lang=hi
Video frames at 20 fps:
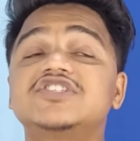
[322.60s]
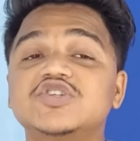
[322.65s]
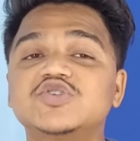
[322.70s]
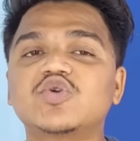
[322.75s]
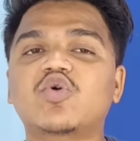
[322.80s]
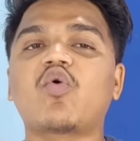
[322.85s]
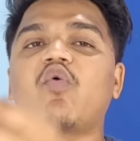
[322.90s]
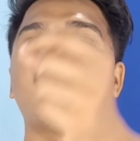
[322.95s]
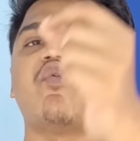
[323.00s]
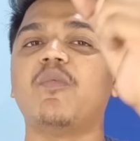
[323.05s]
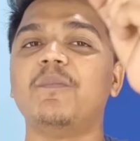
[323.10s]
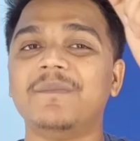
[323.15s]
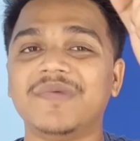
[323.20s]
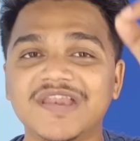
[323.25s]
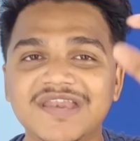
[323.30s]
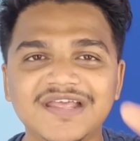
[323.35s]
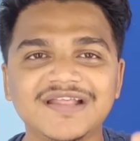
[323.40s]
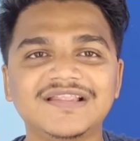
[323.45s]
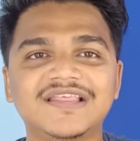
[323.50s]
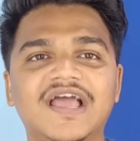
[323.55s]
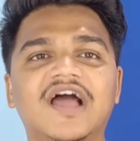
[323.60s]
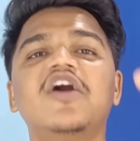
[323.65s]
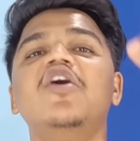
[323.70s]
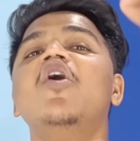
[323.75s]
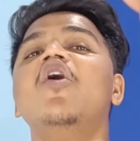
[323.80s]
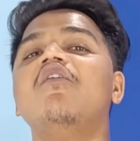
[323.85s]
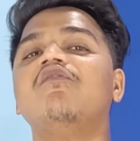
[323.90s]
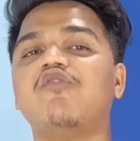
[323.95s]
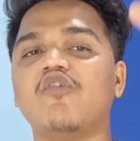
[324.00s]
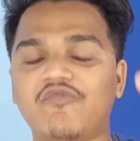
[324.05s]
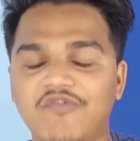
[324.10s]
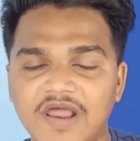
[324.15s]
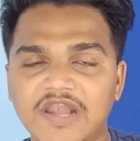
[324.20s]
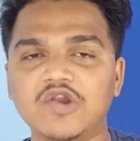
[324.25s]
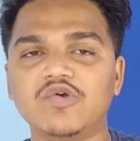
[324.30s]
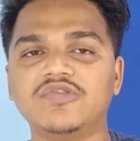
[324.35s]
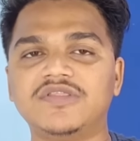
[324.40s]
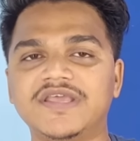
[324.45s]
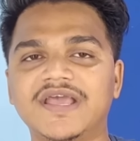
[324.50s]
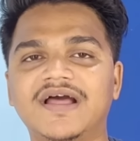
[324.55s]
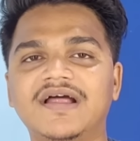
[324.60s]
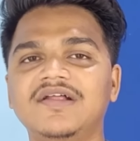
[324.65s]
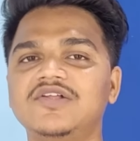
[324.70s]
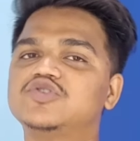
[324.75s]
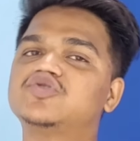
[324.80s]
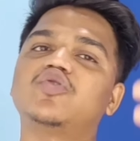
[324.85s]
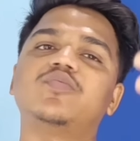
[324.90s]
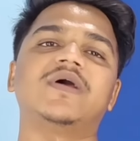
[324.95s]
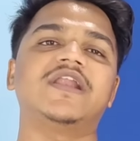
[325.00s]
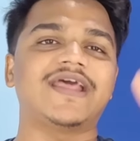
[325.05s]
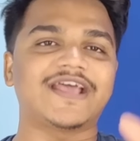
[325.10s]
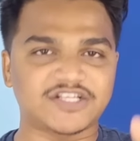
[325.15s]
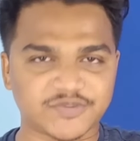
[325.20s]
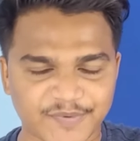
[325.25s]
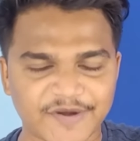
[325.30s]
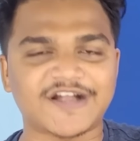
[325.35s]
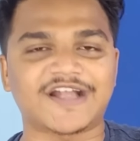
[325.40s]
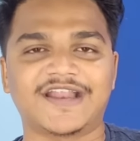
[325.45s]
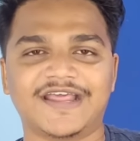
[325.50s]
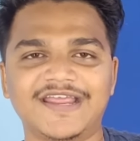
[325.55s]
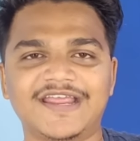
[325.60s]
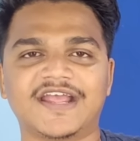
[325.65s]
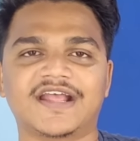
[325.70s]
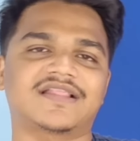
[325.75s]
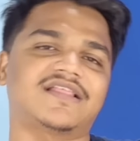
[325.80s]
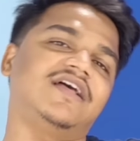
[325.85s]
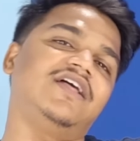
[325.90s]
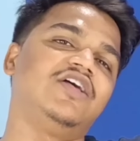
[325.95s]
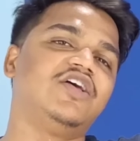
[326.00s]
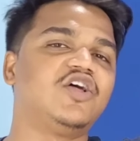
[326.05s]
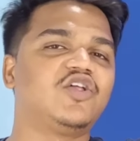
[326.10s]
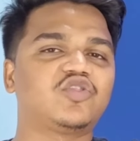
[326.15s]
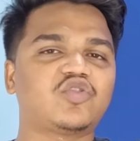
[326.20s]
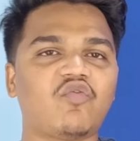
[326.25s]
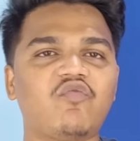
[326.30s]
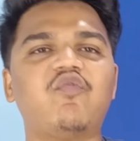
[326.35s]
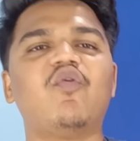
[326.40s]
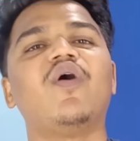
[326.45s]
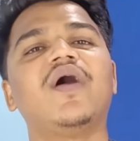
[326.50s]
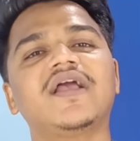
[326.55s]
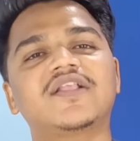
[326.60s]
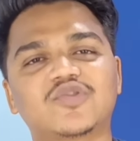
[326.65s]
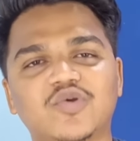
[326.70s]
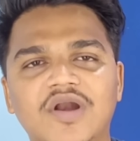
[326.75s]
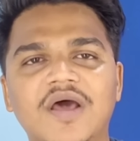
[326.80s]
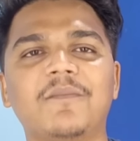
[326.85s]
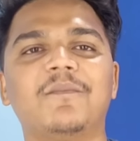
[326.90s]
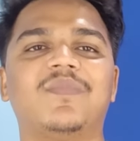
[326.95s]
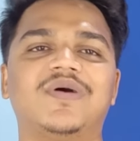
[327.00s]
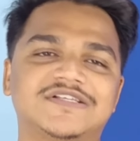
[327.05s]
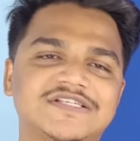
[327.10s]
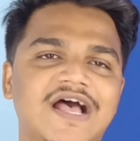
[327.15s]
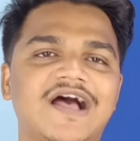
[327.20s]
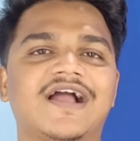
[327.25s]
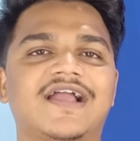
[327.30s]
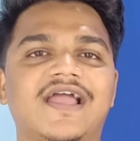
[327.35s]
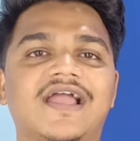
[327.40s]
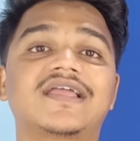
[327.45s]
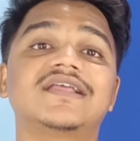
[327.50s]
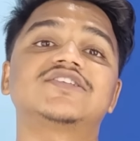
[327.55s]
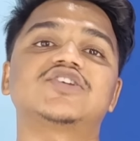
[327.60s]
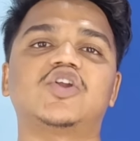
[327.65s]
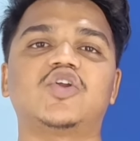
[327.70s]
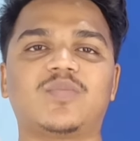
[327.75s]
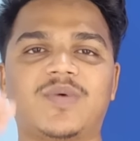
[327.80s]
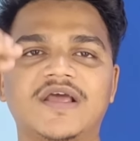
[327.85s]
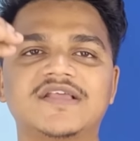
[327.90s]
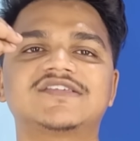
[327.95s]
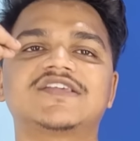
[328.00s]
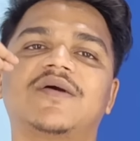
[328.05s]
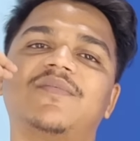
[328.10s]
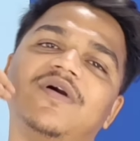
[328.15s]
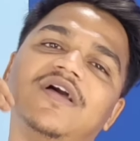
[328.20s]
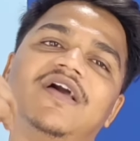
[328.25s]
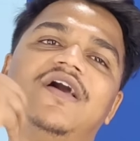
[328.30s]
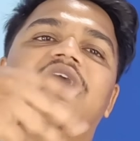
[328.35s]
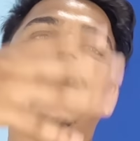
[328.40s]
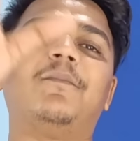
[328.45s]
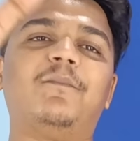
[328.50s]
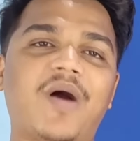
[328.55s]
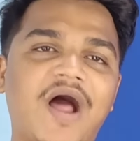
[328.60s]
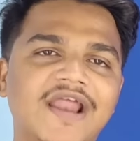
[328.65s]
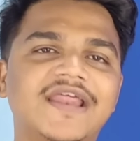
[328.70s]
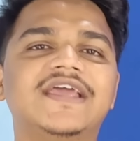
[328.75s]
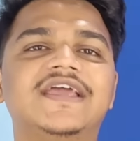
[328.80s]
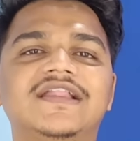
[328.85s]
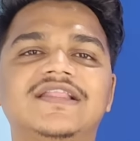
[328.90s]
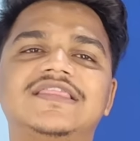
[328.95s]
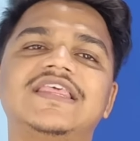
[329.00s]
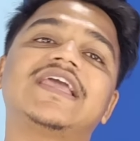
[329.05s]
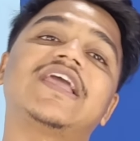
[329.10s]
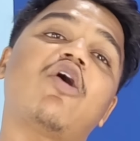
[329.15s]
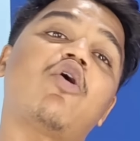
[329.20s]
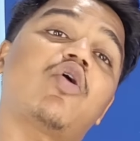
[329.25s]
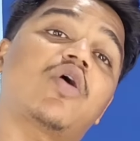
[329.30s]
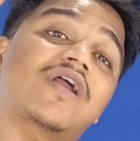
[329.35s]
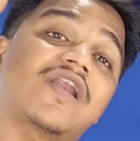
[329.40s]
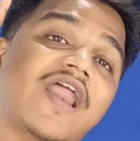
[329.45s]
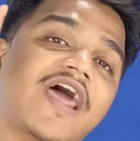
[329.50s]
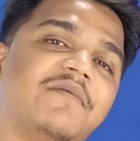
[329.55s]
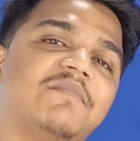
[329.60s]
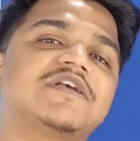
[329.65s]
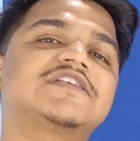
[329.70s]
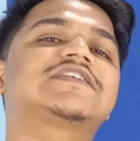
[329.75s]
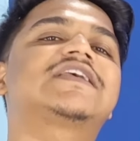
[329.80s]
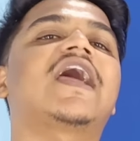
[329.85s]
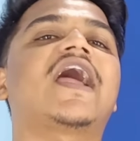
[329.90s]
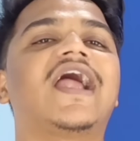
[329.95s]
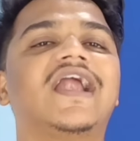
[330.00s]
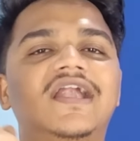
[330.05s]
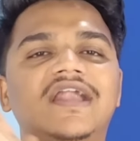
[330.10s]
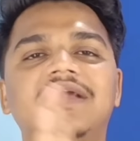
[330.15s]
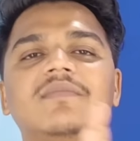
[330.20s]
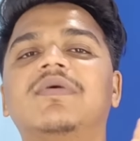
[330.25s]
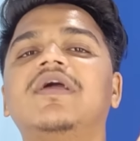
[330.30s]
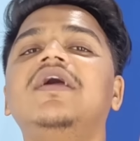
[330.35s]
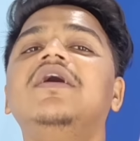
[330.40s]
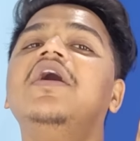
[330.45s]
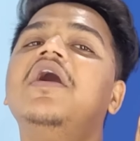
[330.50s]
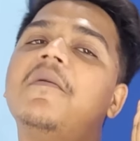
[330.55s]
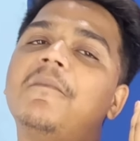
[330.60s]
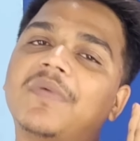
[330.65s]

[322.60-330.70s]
सारे चीज़ों को वो मीनिंग दिया वो वैल्यू दिया जो मैंने एक्सपेक्ट नहीं किया था तो वो एक थोड़ा मज़ा आ गया कि चलो भाई साहब भारी गिनती किया और क्लाइमेक्स की एंडिंग भी